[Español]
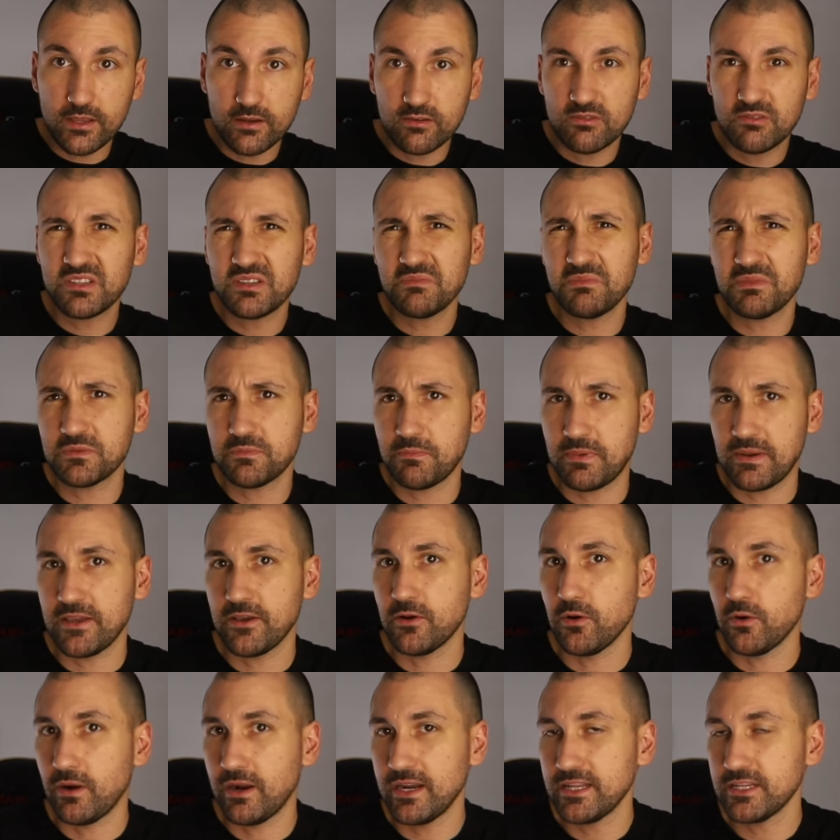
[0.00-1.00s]
No sé si me
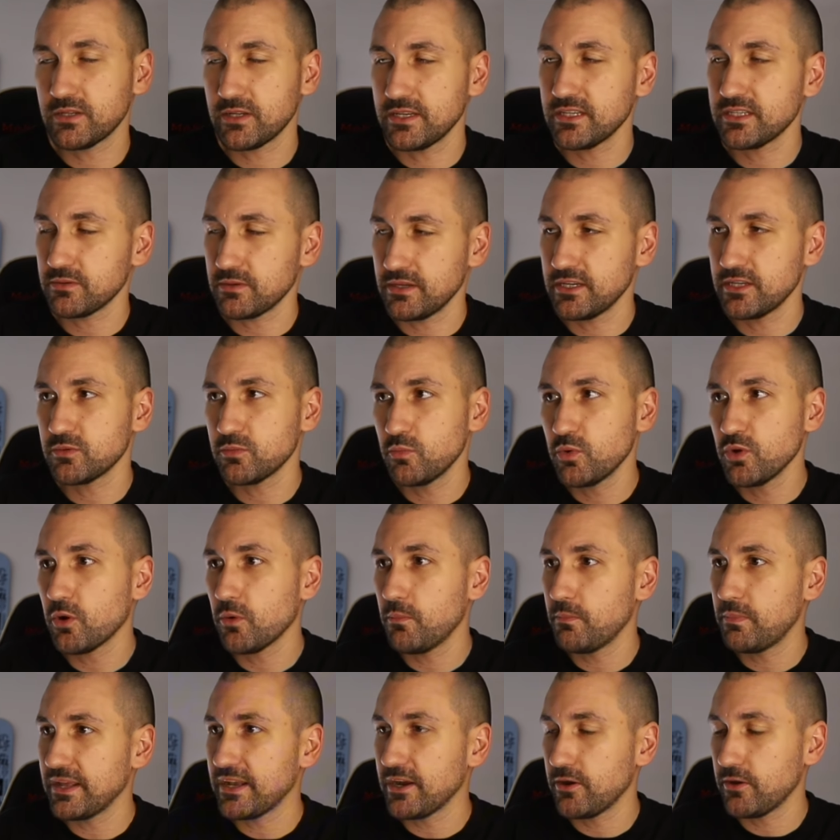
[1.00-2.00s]
explico, ¿vale? Es, muy
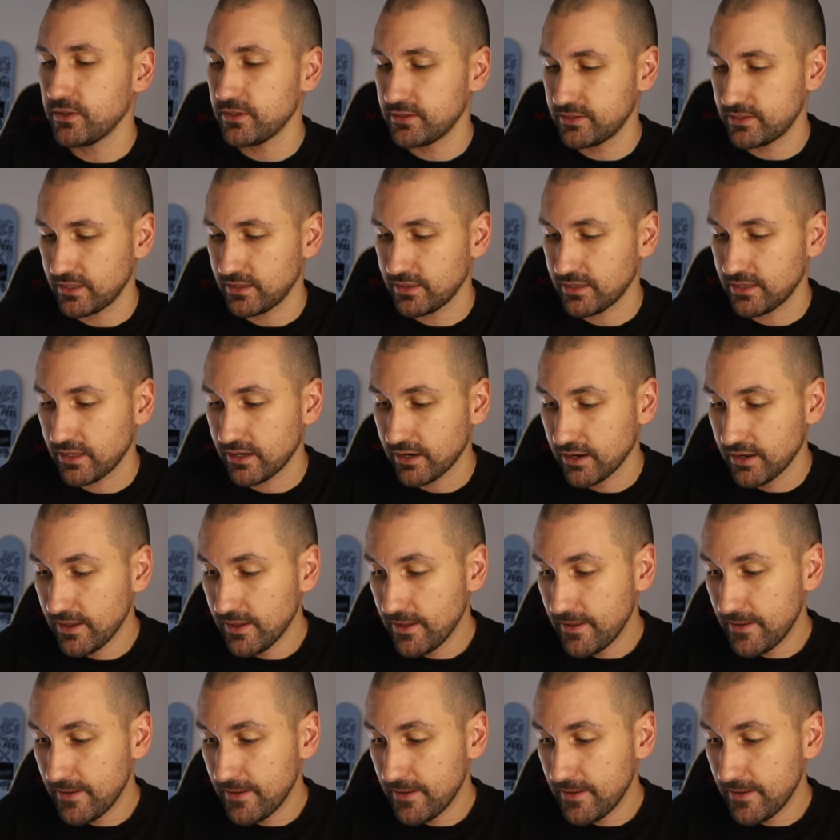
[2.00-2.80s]
complicado de entender.